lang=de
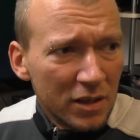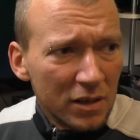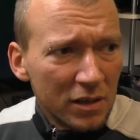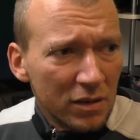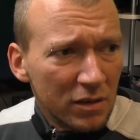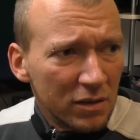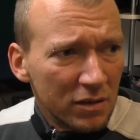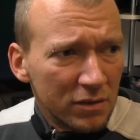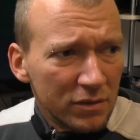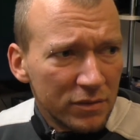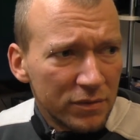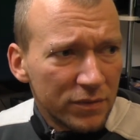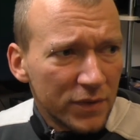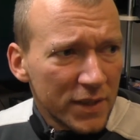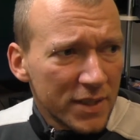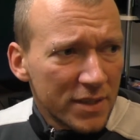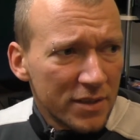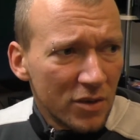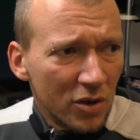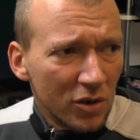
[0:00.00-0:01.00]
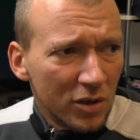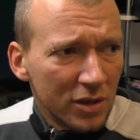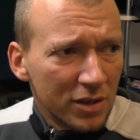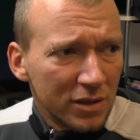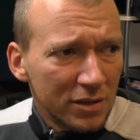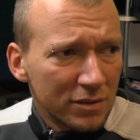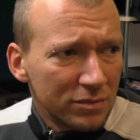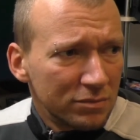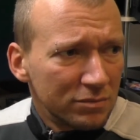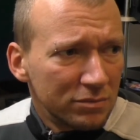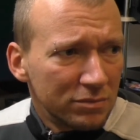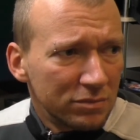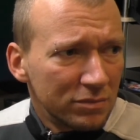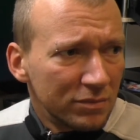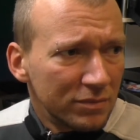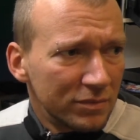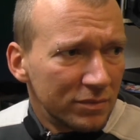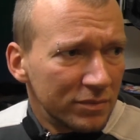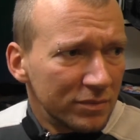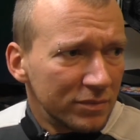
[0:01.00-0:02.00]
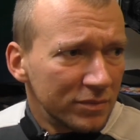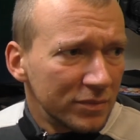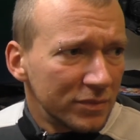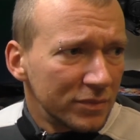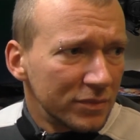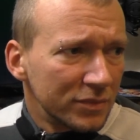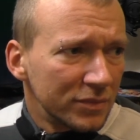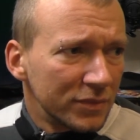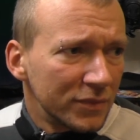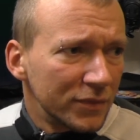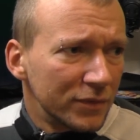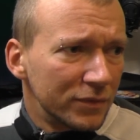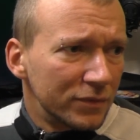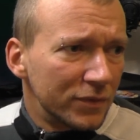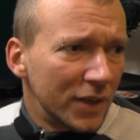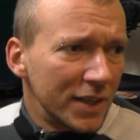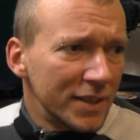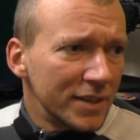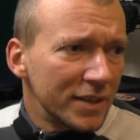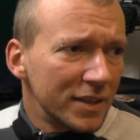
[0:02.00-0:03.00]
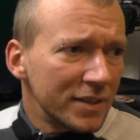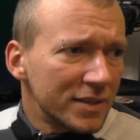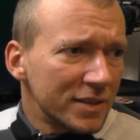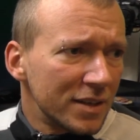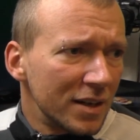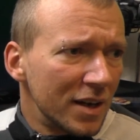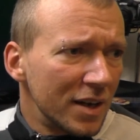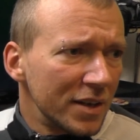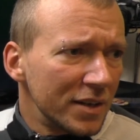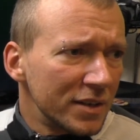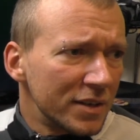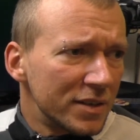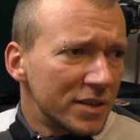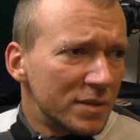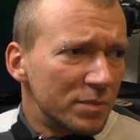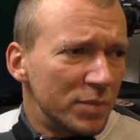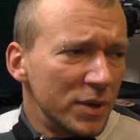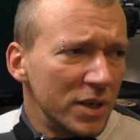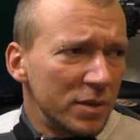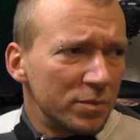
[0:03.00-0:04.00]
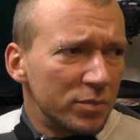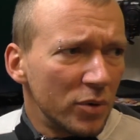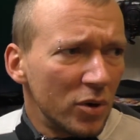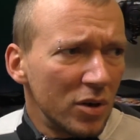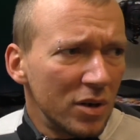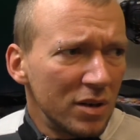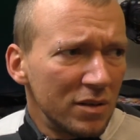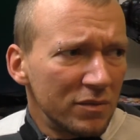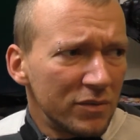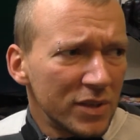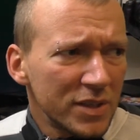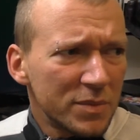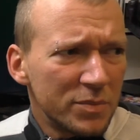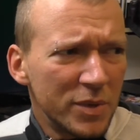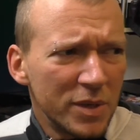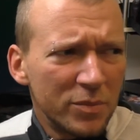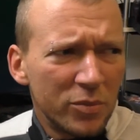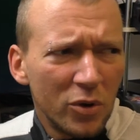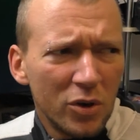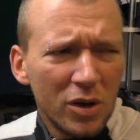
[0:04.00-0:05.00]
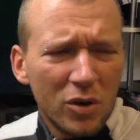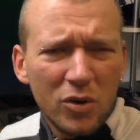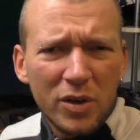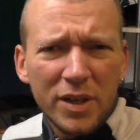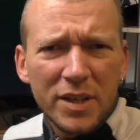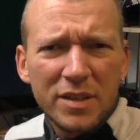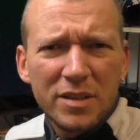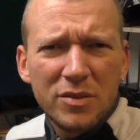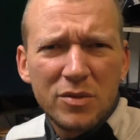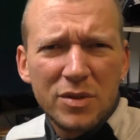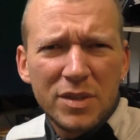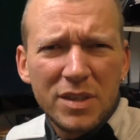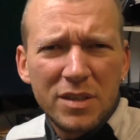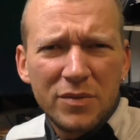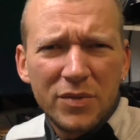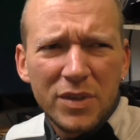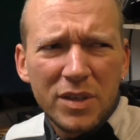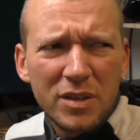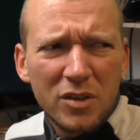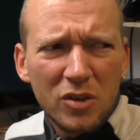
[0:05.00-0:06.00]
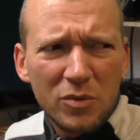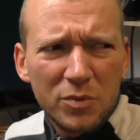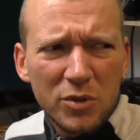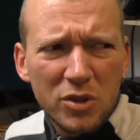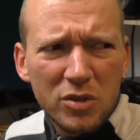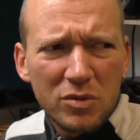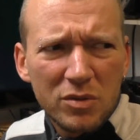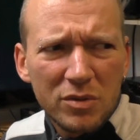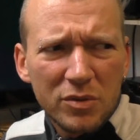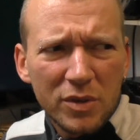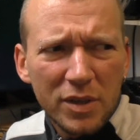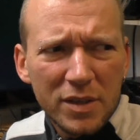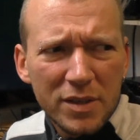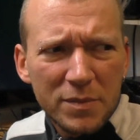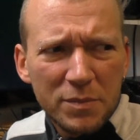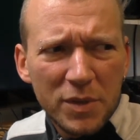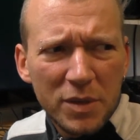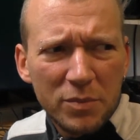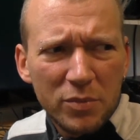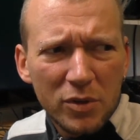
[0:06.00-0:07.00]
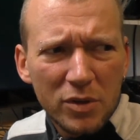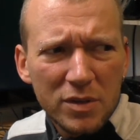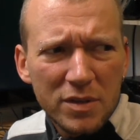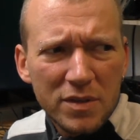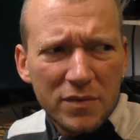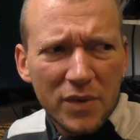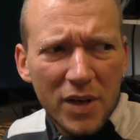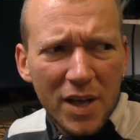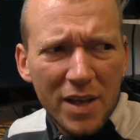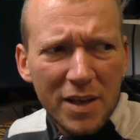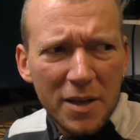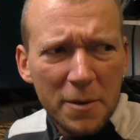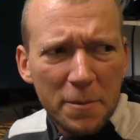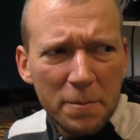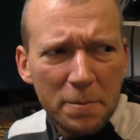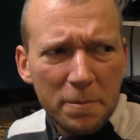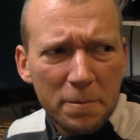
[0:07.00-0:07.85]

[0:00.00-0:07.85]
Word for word: äh, was noch? Weiß ich jetzt gar nicht. Speedball? War Speedball auch exklusiv? Ich glaube schon, oder? Speedball 2?